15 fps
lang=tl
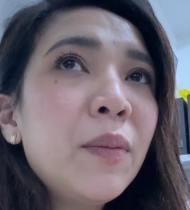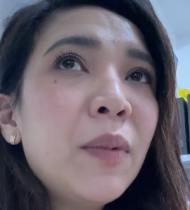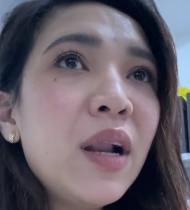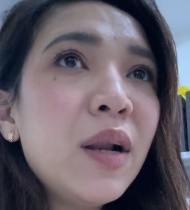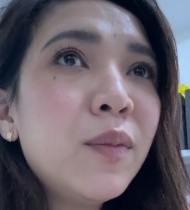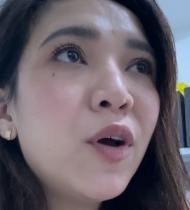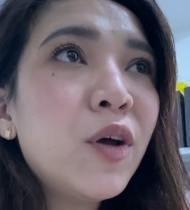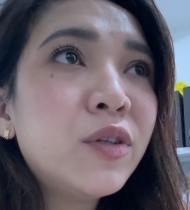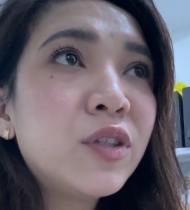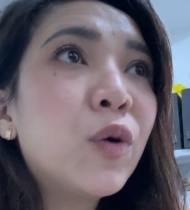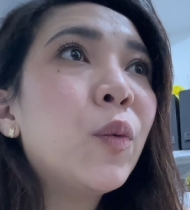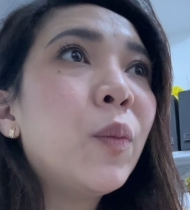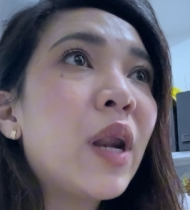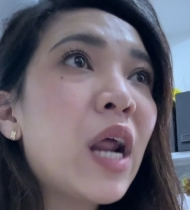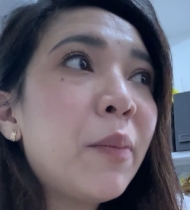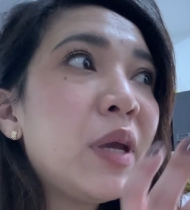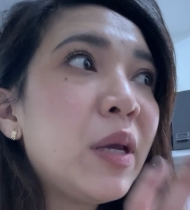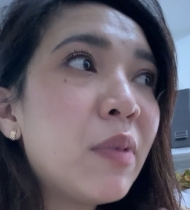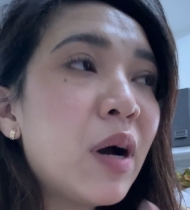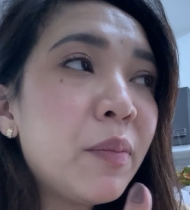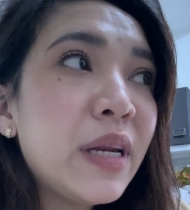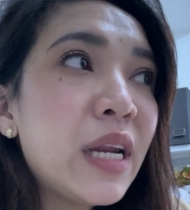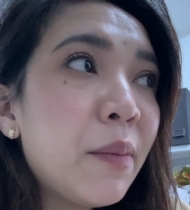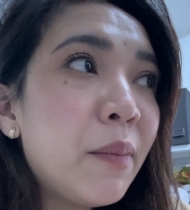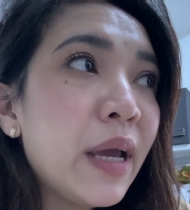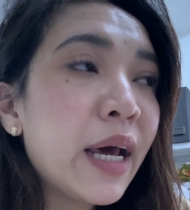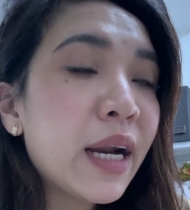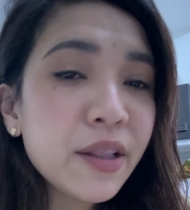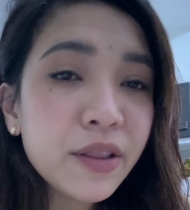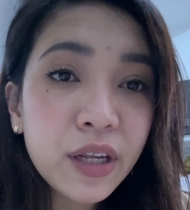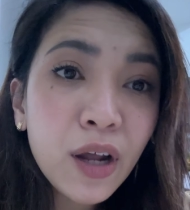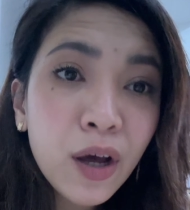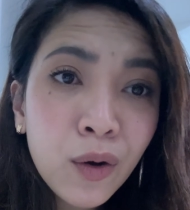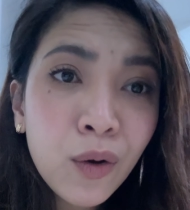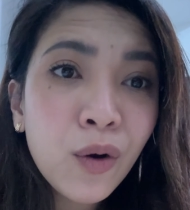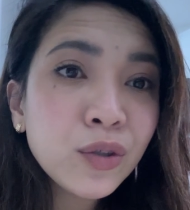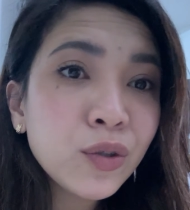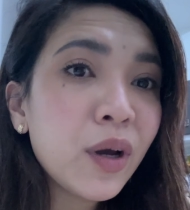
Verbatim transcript: alam mo yun, so may mga binabayaran din ako,